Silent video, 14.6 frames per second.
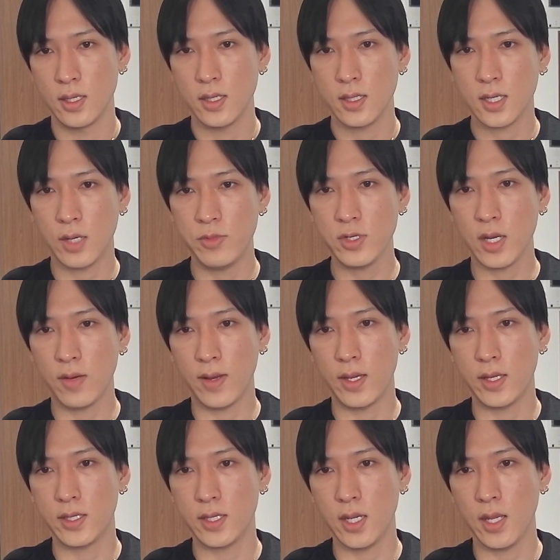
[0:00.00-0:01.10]
株価は引
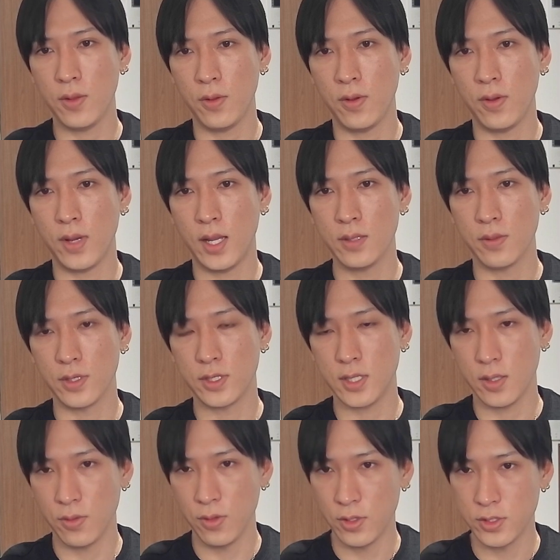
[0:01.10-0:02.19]
けの後、引け
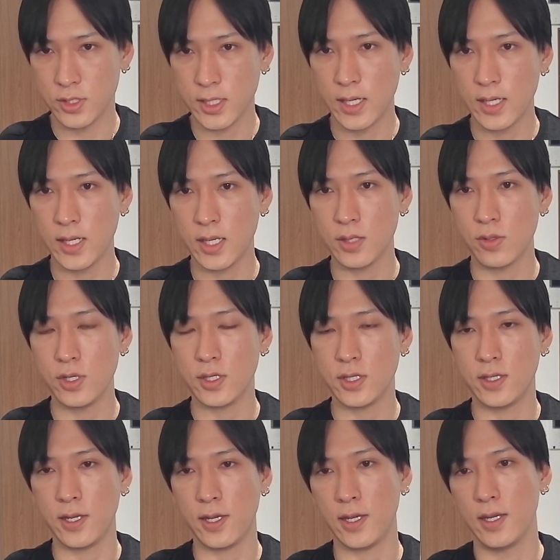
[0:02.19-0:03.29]
後の時間外取引
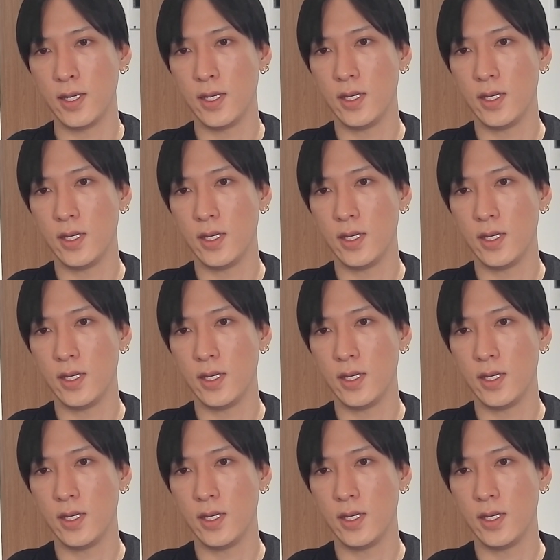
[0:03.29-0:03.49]
で、